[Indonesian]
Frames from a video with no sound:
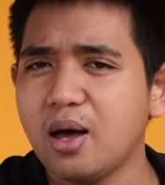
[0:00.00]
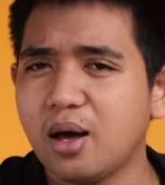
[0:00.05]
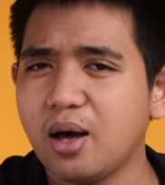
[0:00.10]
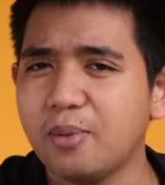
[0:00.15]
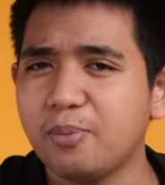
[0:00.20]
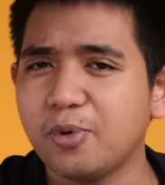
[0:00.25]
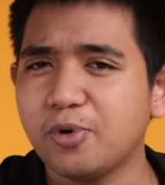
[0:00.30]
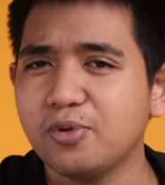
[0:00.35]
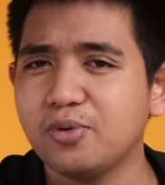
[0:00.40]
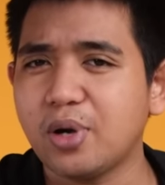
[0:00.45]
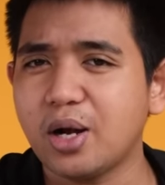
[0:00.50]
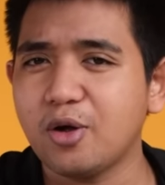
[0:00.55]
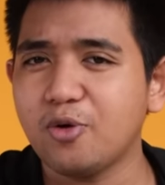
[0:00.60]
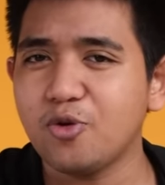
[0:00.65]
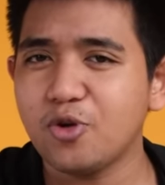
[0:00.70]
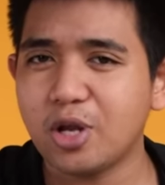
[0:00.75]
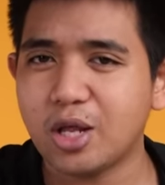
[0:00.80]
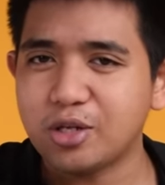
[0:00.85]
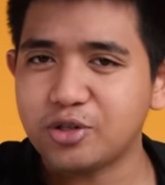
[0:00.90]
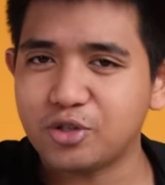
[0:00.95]
nggak perlu
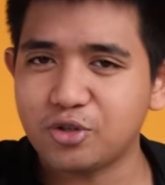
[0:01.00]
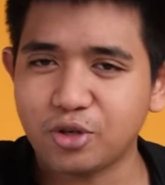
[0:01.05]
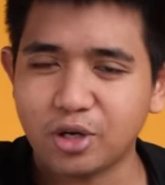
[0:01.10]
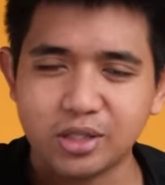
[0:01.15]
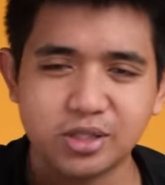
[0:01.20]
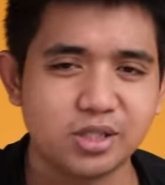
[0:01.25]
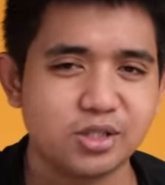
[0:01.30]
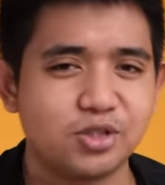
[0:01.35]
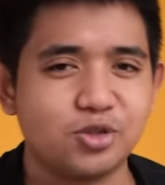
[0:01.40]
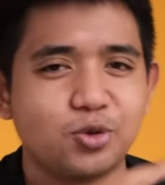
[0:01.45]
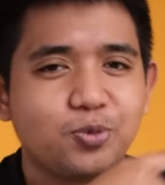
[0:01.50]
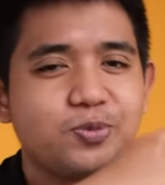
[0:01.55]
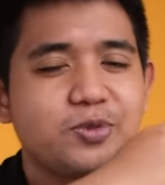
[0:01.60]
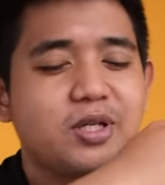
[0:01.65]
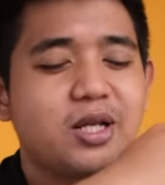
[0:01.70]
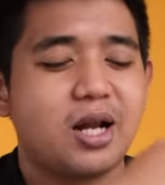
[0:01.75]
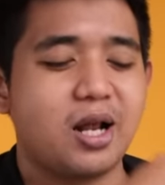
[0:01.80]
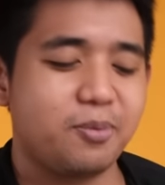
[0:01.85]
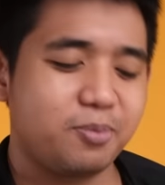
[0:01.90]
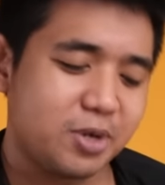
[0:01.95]
ragu langsung aja
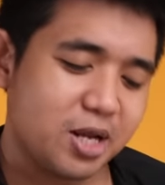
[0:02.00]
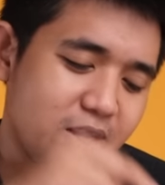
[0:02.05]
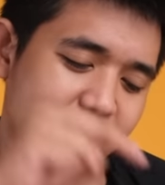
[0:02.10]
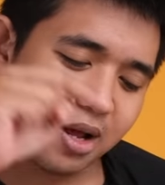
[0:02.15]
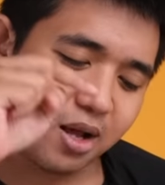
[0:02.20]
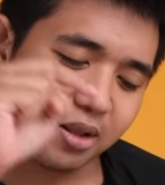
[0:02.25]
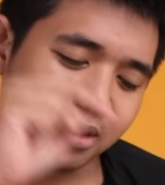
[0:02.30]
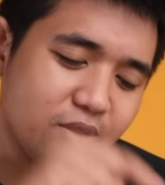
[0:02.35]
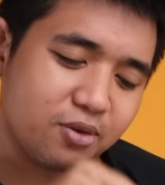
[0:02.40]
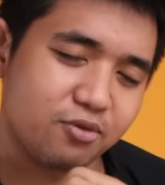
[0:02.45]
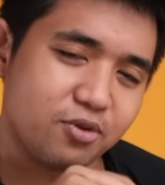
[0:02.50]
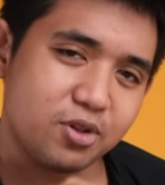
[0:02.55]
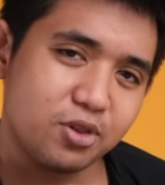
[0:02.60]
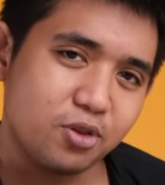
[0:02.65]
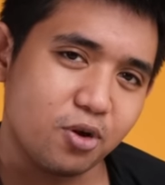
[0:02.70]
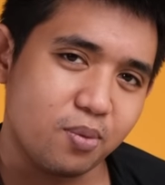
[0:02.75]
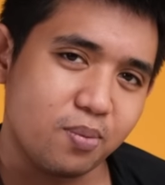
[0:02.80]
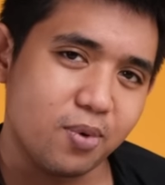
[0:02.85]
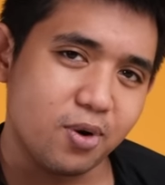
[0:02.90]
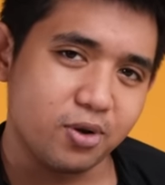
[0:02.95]
subscribe dan aktifin
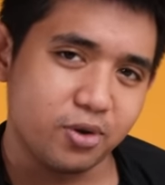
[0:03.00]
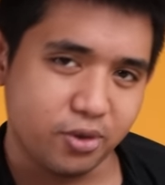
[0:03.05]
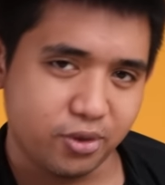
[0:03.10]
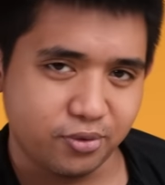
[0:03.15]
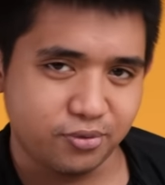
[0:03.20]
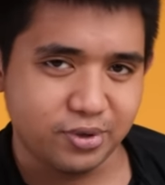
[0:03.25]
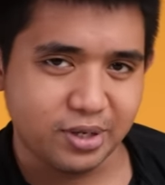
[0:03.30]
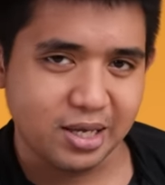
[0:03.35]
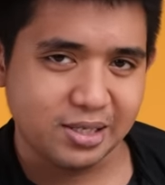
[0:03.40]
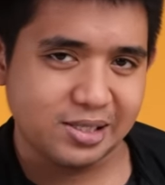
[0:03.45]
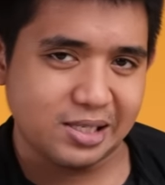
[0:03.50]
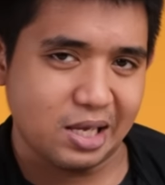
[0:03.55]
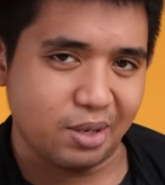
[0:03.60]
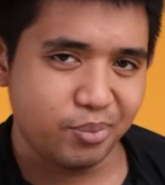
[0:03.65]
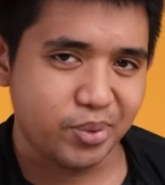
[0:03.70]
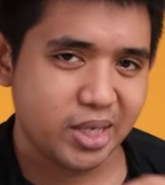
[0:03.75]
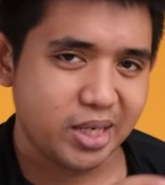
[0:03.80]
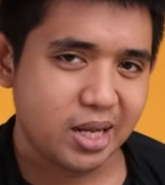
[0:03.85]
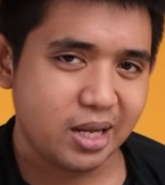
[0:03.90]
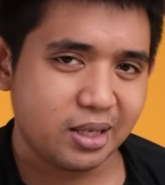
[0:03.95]
tombol notifikasinya
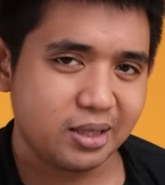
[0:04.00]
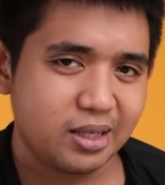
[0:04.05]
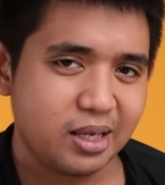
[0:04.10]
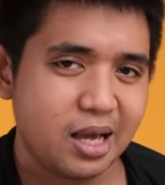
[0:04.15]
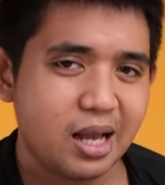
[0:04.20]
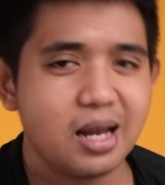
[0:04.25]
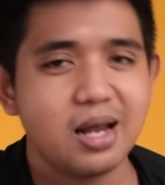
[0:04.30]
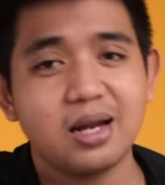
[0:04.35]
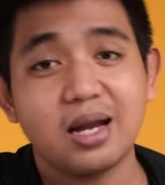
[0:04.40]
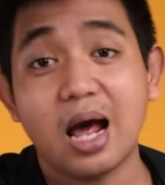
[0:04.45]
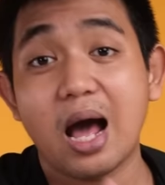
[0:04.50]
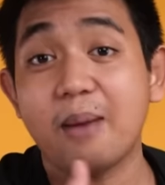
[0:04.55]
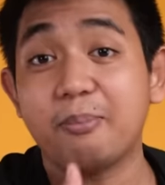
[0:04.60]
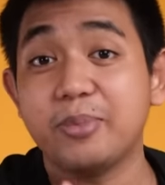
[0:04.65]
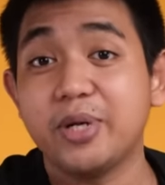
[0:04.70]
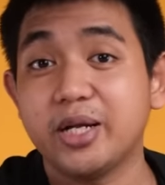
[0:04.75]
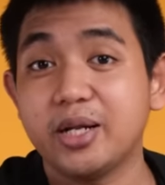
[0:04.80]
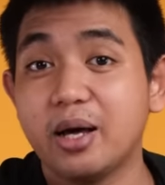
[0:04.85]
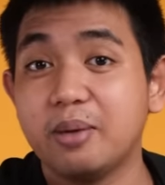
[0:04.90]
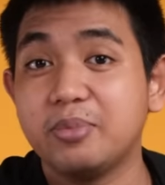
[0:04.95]
biar nggak ketinggalan
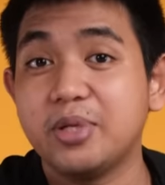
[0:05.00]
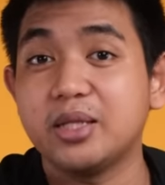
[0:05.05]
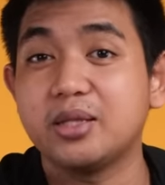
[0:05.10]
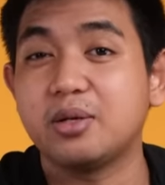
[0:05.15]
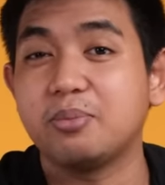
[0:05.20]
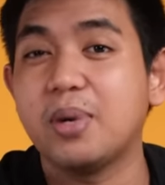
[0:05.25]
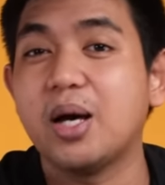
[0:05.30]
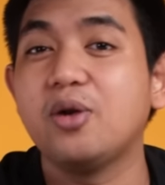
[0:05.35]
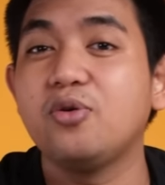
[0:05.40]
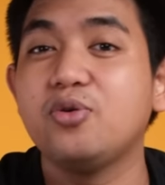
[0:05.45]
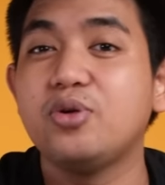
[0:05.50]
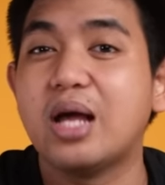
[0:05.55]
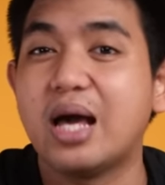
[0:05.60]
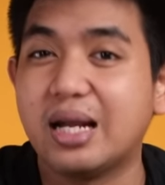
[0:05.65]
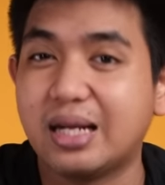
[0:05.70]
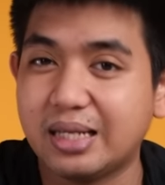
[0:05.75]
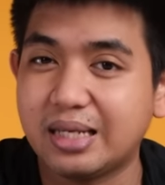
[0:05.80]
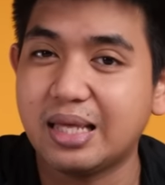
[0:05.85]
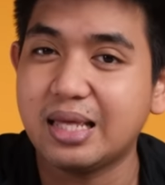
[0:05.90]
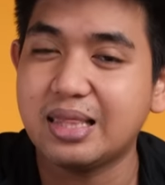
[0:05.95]
update-update terbaru
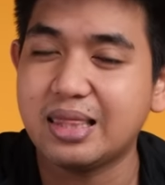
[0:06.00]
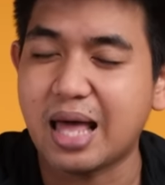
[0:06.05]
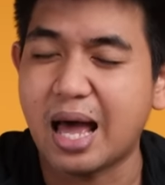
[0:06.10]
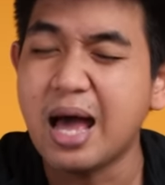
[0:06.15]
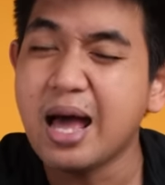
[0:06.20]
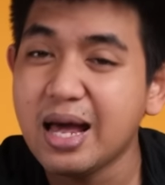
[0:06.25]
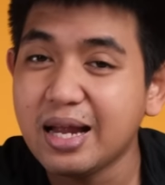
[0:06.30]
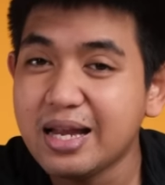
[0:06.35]
dari kita.